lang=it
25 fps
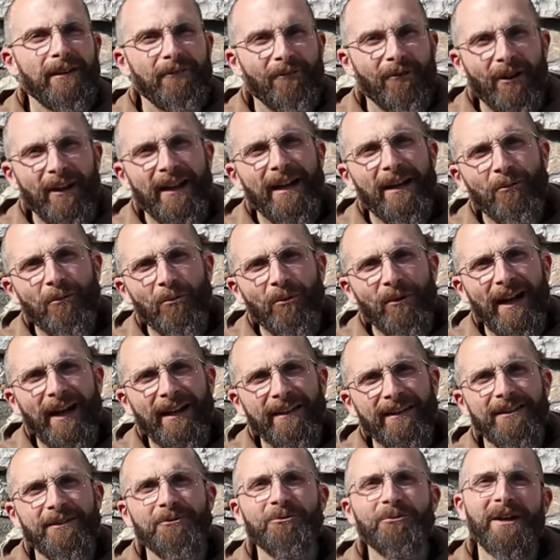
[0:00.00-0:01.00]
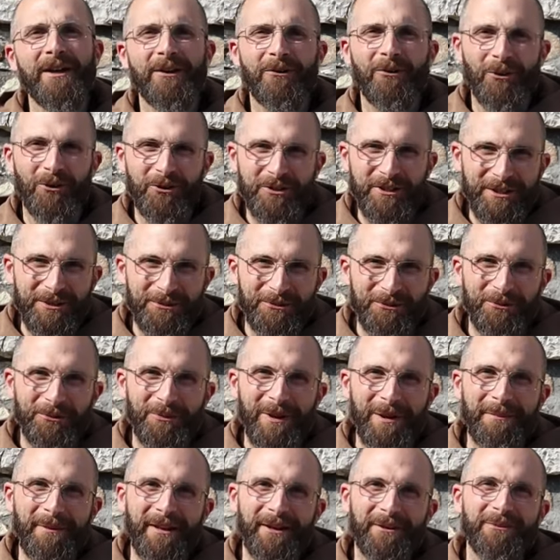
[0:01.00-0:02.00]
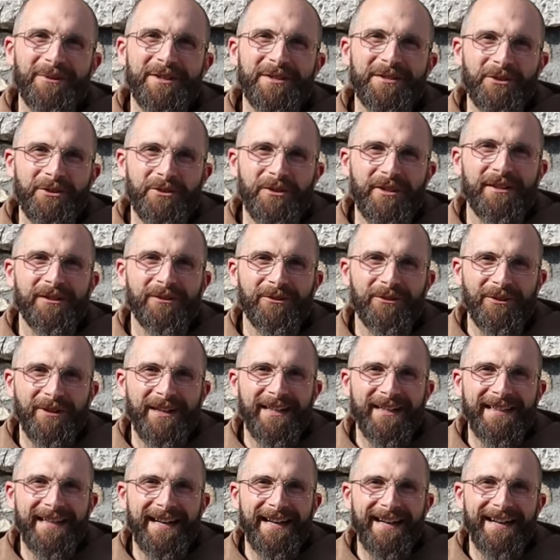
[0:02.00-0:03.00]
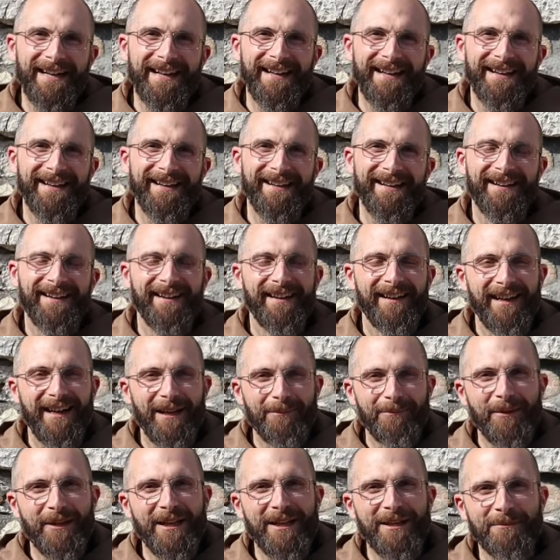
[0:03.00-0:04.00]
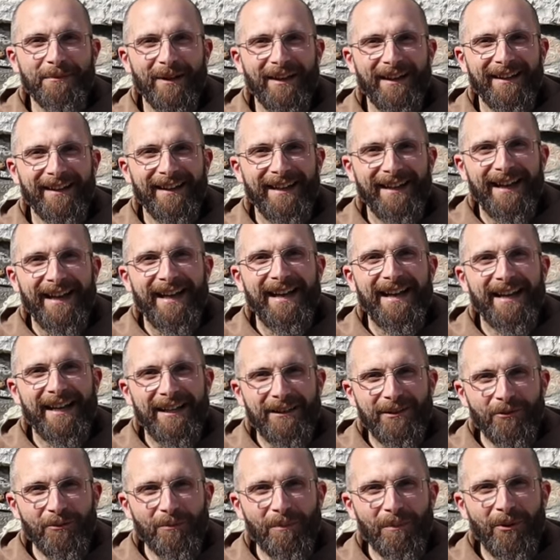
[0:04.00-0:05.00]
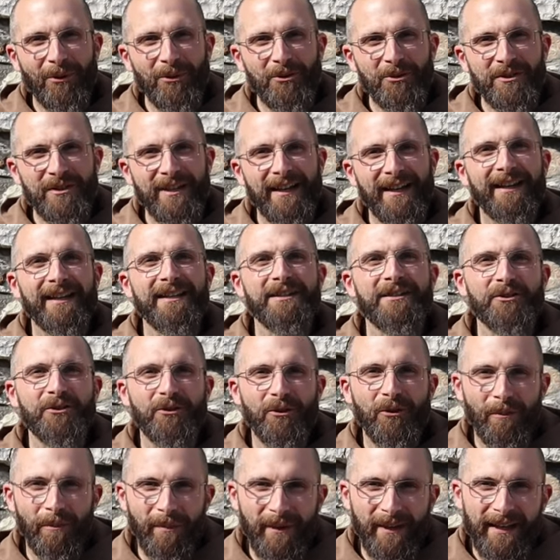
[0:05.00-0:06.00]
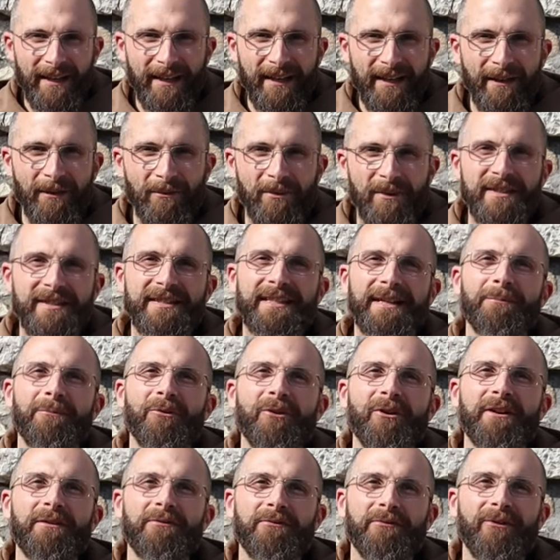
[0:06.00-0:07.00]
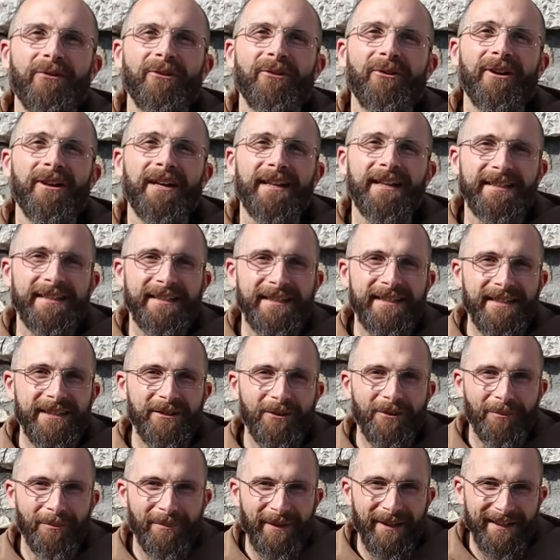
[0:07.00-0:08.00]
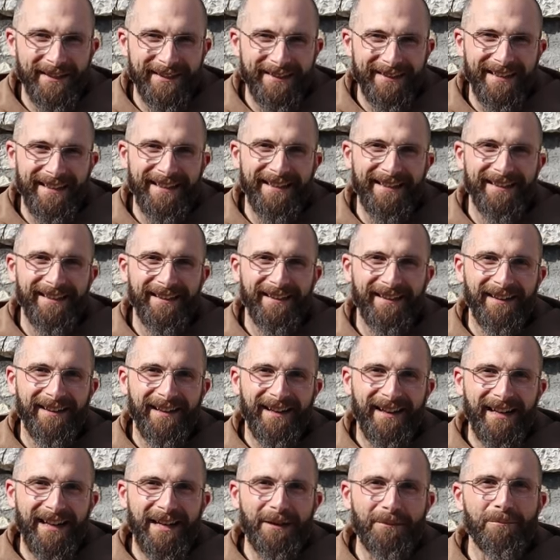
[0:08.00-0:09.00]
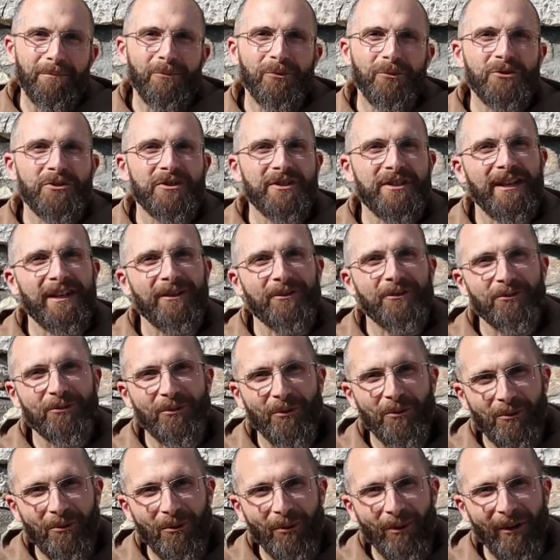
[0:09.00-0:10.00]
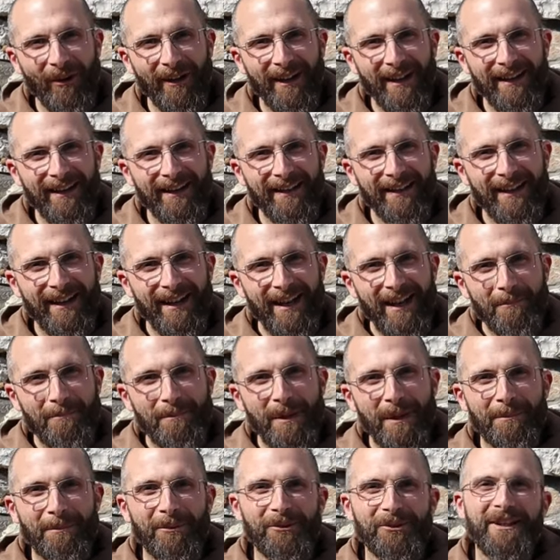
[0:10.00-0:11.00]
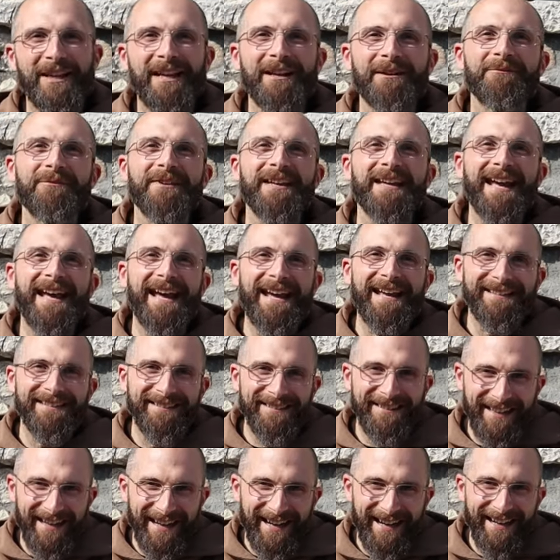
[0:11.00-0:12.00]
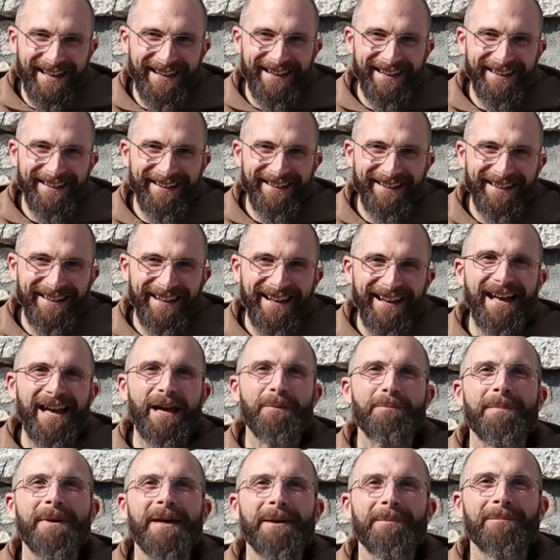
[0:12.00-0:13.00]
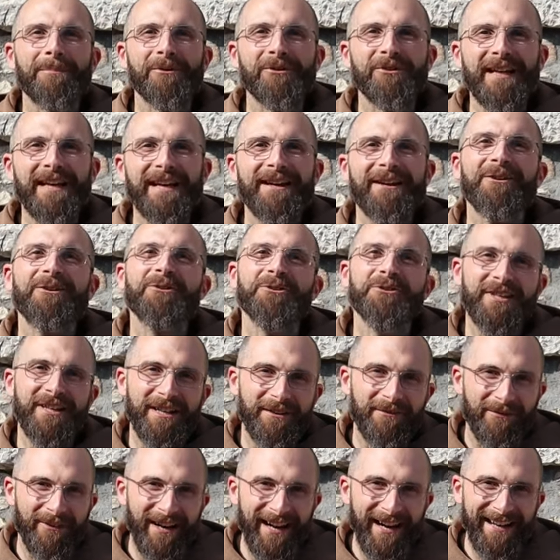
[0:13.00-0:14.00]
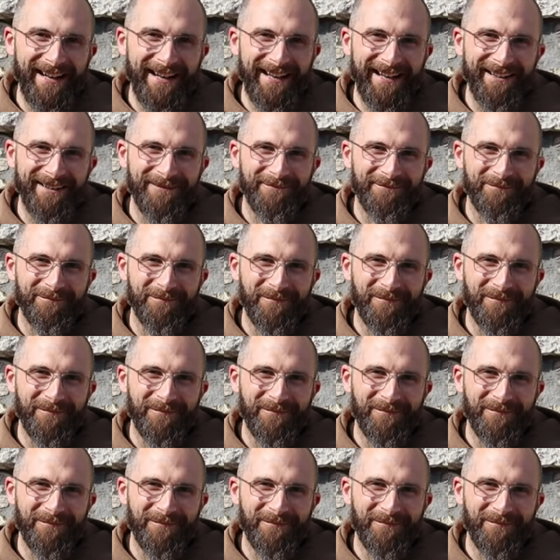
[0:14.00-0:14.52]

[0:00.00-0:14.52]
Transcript: Vorrei augurarti due cose dunque per questo Santo Natale. La prima è che tu possa riscoprire quest'amore folle di Dio per te, che bussa al tuo cuore per potervi entrare e per poterlo salvare.